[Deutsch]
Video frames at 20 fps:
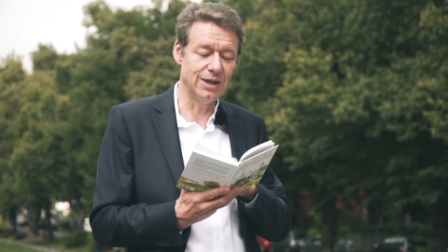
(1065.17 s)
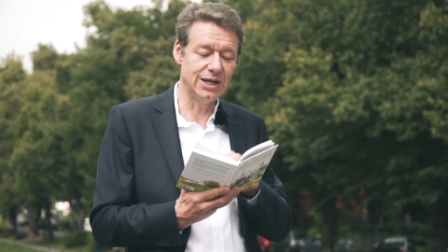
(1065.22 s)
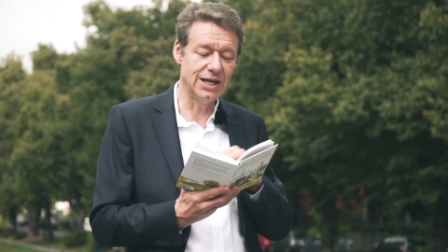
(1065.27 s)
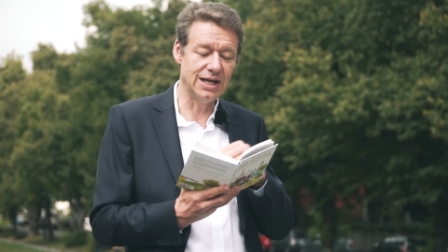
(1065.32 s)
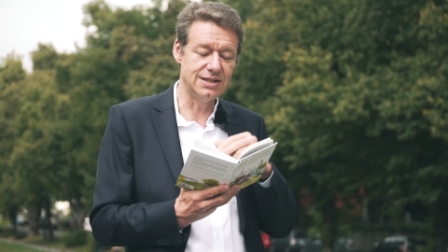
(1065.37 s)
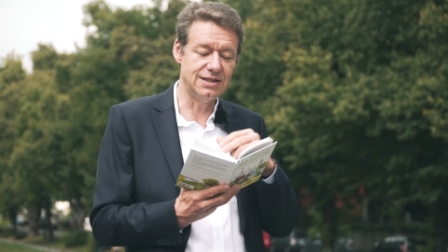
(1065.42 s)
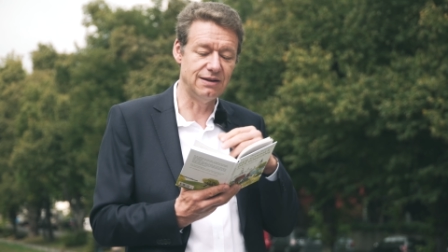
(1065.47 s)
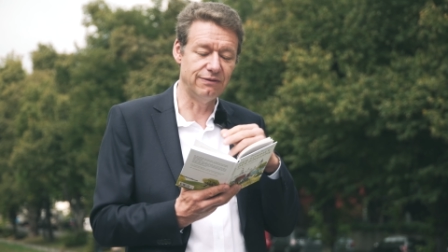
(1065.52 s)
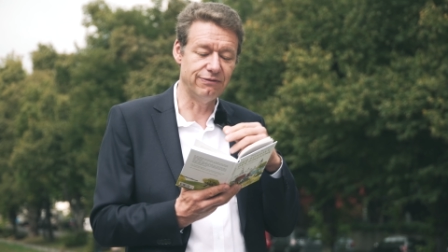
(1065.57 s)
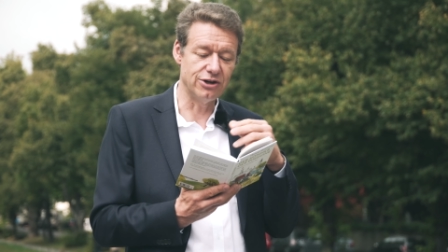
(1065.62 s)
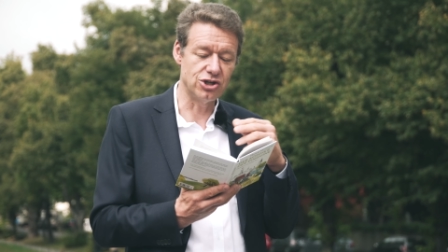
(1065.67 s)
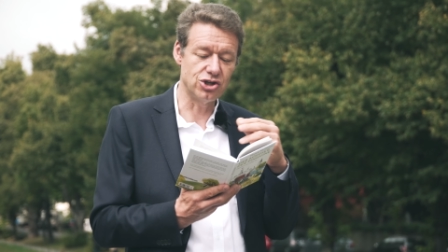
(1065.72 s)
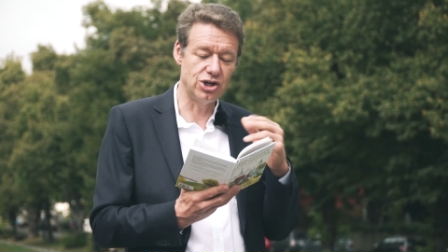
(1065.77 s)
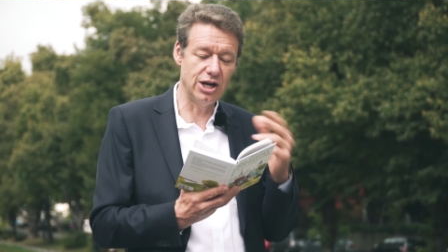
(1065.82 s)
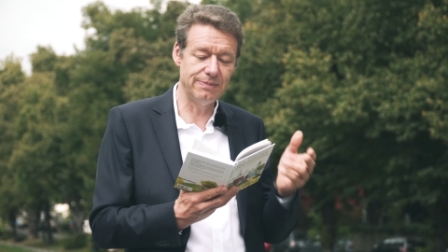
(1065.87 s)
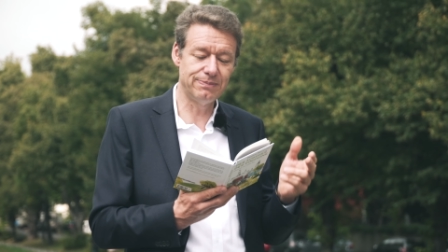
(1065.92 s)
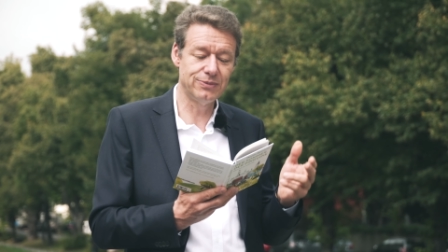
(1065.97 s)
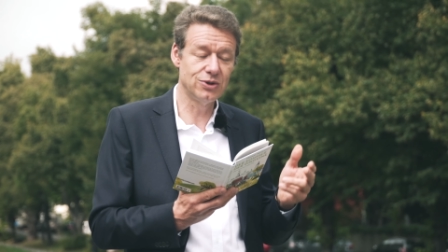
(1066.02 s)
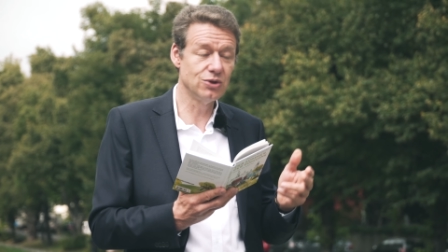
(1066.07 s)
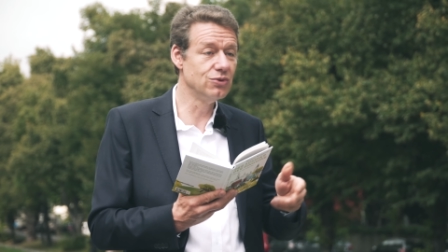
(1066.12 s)
Man hat sie
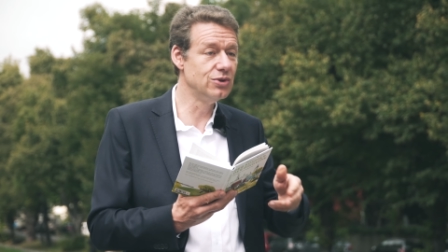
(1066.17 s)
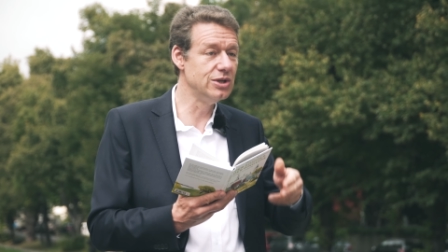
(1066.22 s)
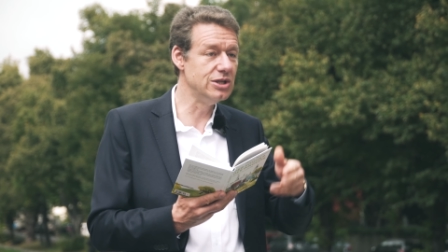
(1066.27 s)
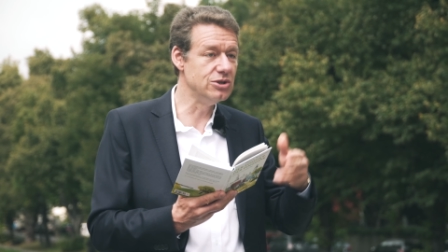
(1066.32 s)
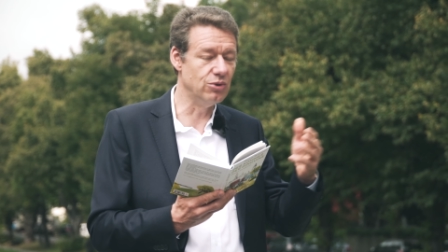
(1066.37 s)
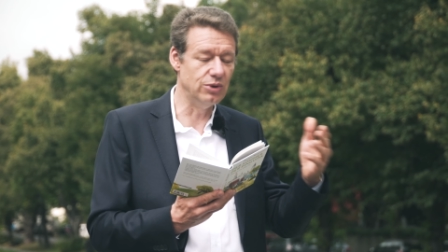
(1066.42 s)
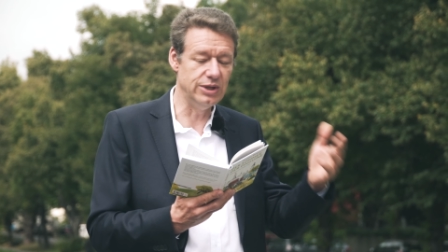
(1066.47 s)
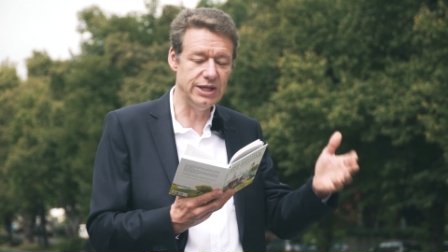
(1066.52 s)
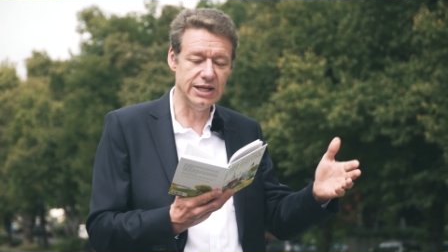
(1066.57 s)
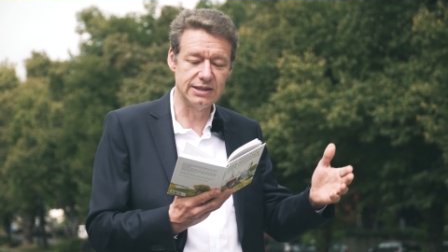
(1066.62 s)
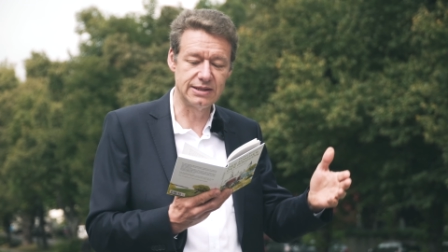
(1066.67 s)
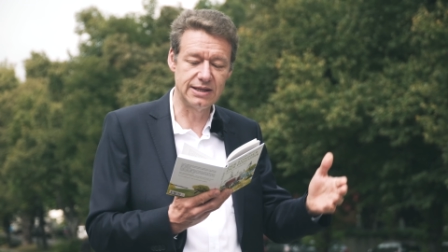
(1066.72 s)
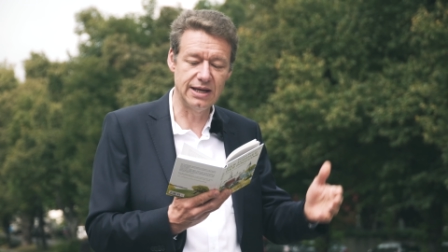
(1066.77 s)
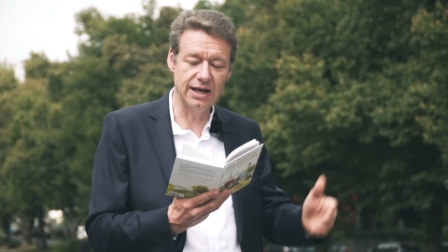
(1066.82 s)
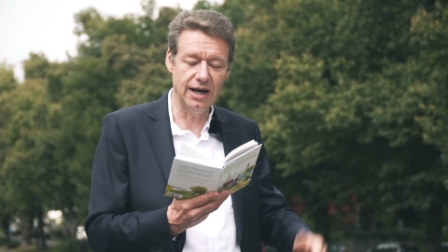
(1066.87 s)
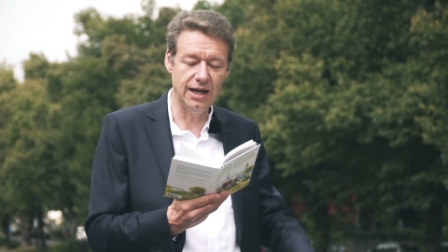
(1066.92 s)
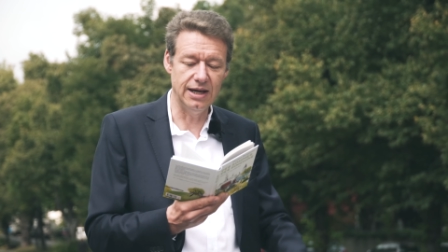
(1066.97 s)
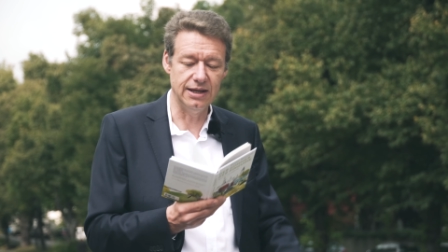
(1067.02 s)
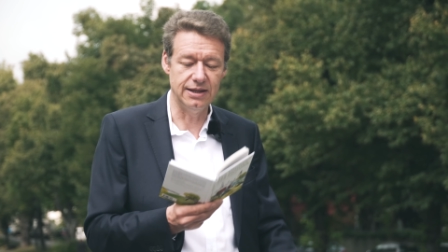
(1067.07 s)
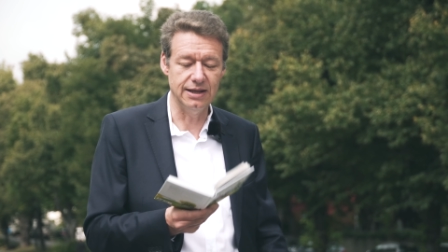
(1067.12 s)
verschleppt und isoliert
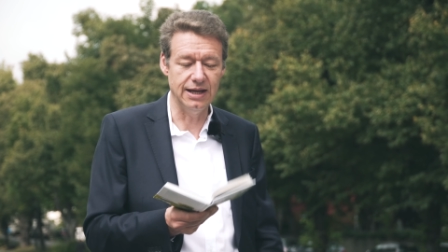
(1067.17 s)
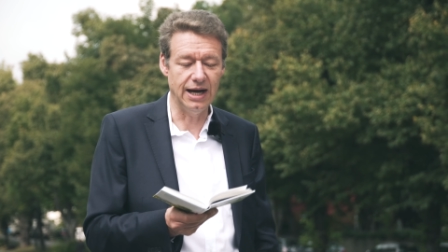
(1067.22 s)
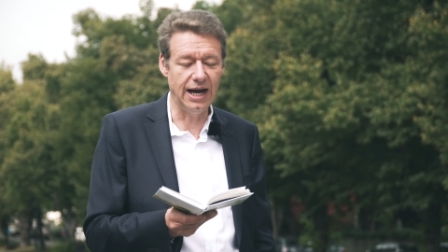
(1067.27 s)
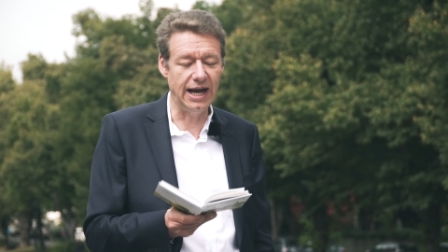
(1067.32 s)
gehalten.